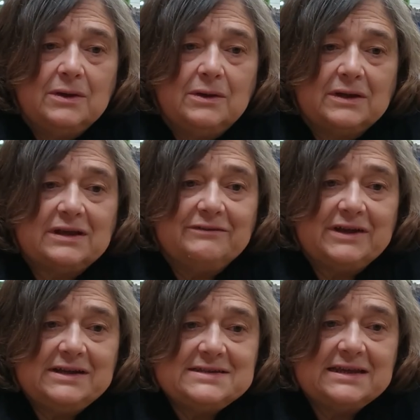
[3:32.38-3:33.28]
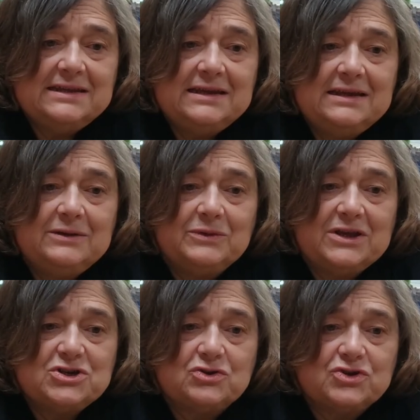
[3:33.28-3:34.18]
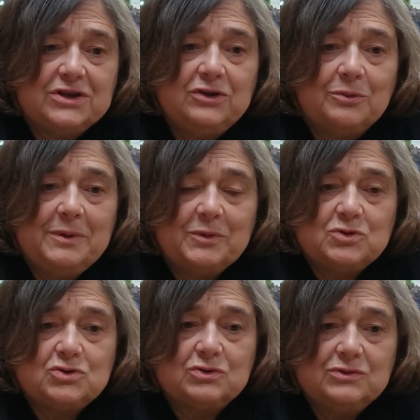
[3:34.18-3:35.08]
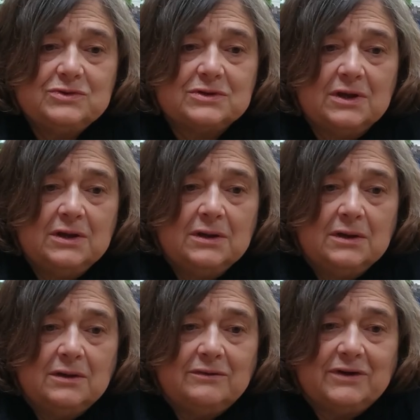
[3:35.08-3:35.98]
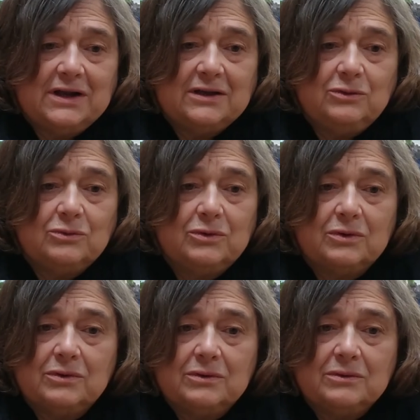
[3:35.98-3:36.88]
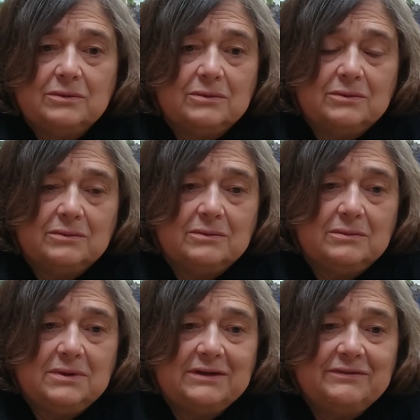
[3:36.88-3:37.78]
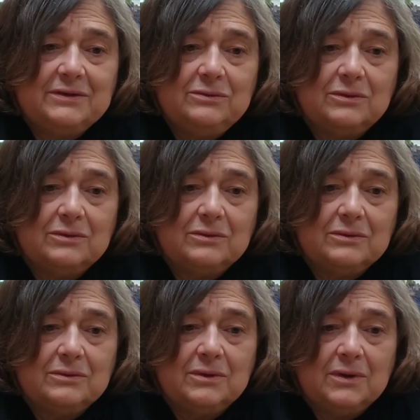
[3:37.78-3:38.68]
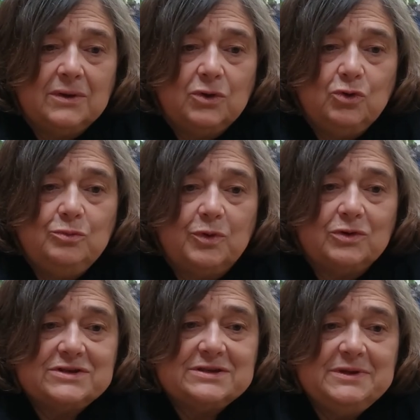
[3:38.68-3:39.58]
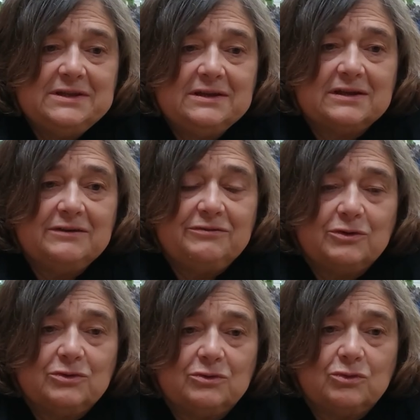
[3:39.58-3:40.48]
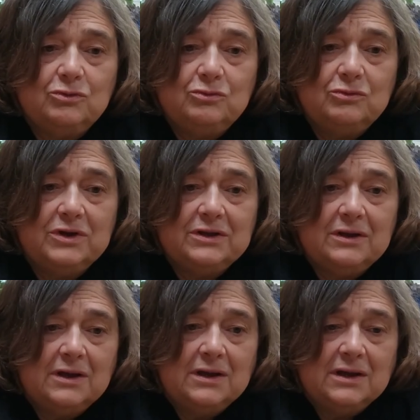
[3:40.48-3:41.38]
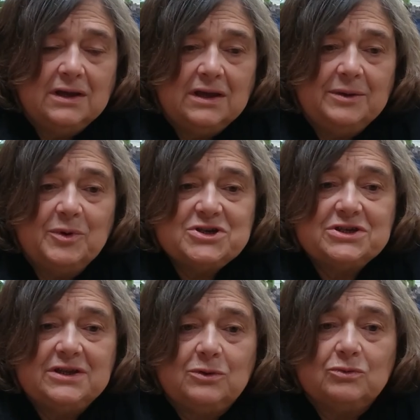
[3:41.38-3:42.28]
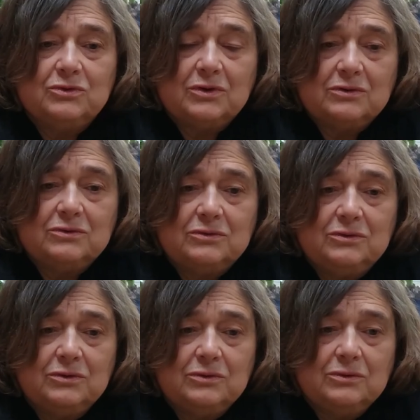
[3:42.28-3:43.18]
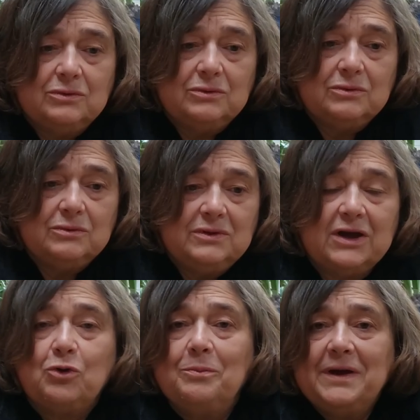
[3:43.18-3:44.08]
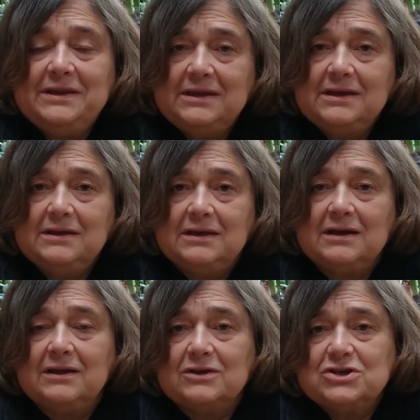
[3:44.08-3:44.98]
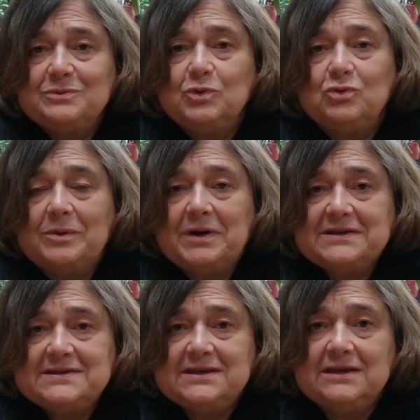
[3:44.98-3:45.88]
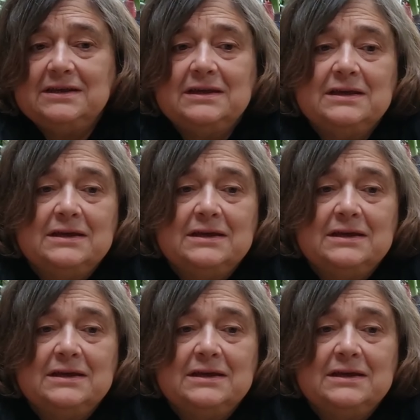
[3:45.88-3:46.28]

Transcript: à travers les années. On a échangé énormément de choses. Voilà, donc euh, il y avait une, proximité très forte entre nous. Et, moi, j'étais contente d'accompagner quelqu'un que j'ai beaucoup apprécié,